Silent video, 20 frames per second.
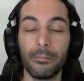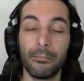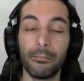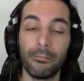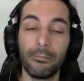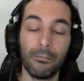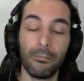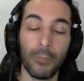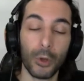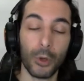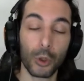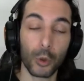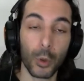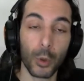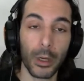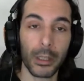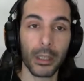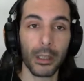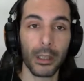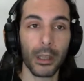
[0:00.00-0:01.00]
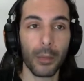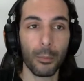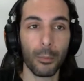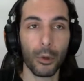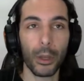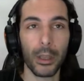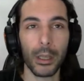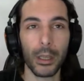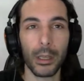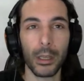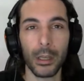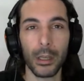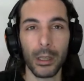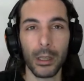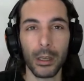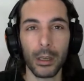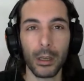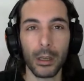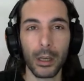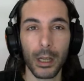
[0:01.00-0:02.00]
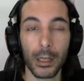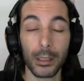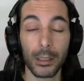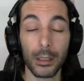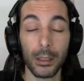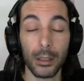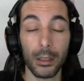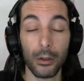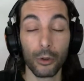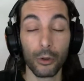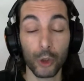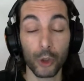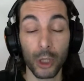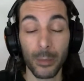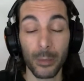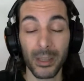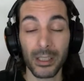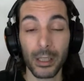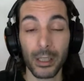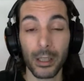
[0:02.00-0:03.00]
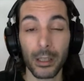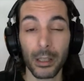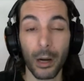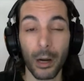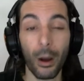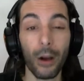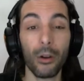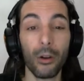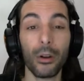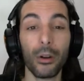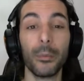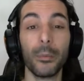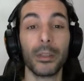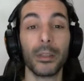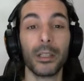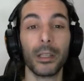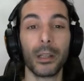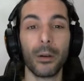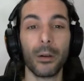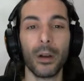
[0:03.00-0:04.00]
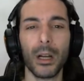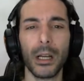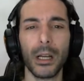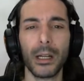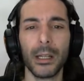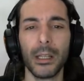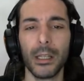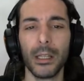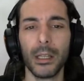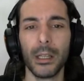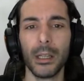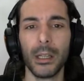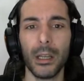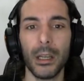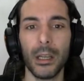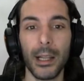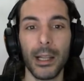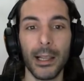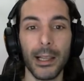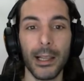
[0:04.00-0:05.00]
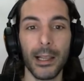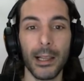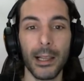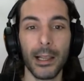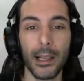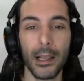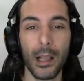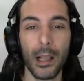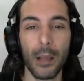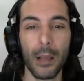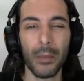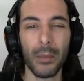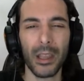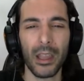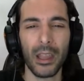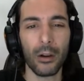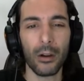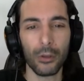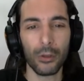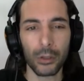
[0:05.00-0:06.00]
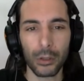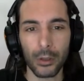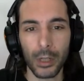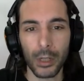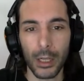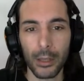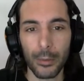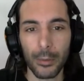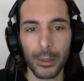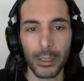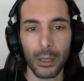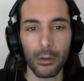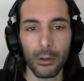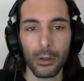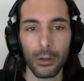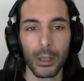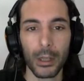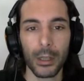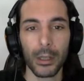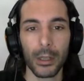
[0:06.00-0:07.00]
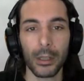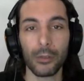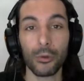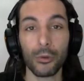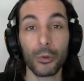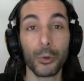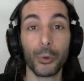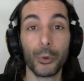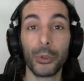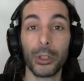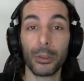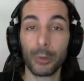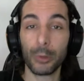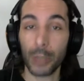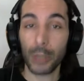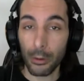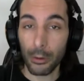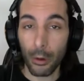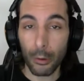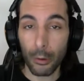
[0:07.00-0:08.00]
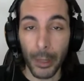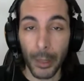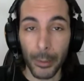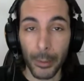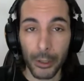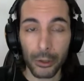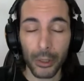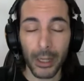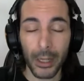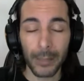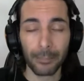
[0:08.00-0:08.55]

por suerte, después de casi 11 meses de trabajo que empecé a trabajar el, el mes de agosto del año pasado, estoy sustituyendo a una persona